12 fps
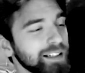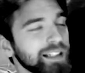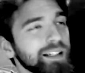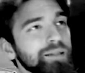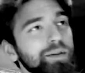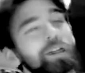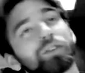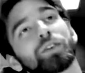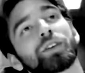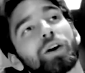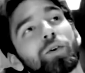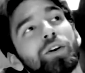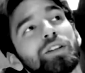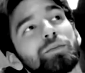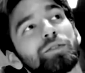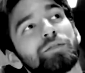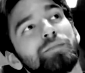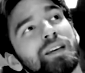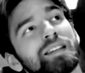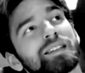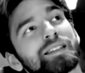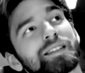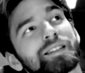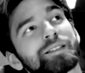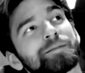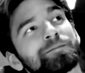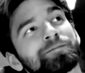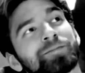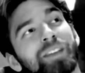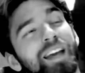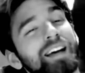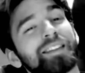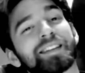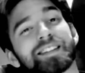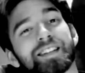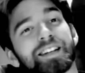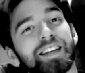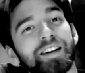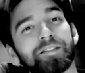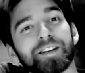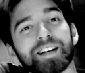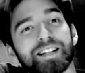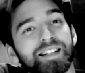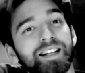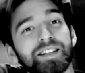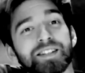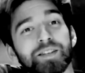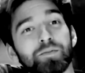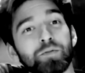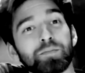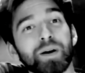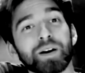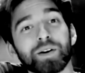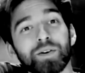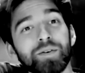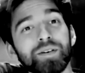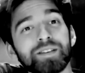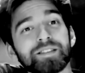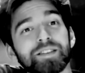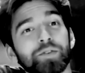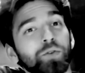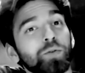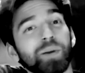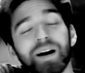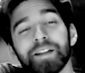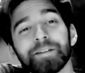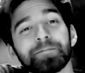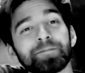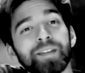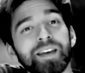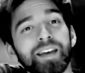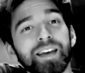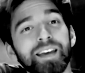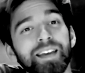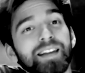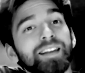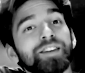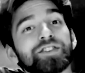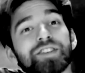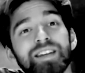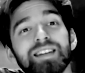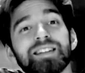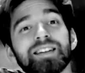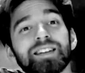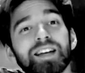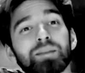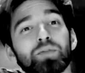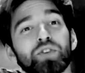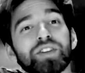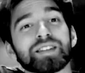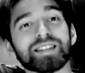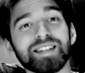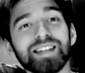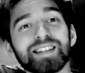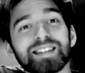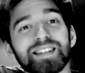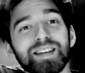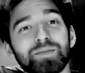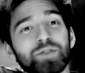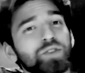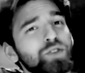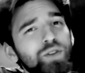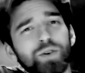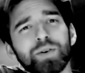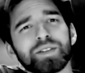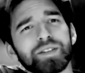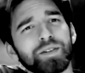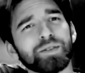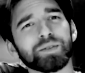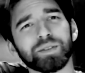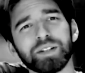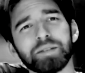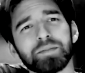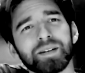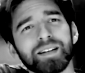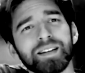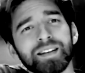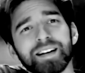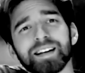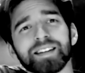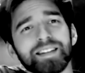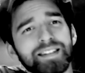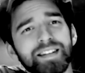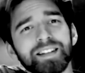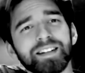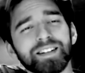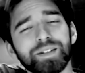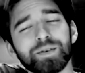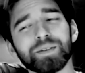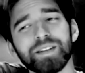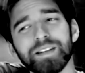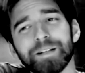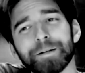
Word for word: Пройдет какой-нибудь месяц, и Анна Сергеевна, казалось, ему покроется туманом, и лишь изредка будет сниться ему строгательной улыбкой, как это делали другие.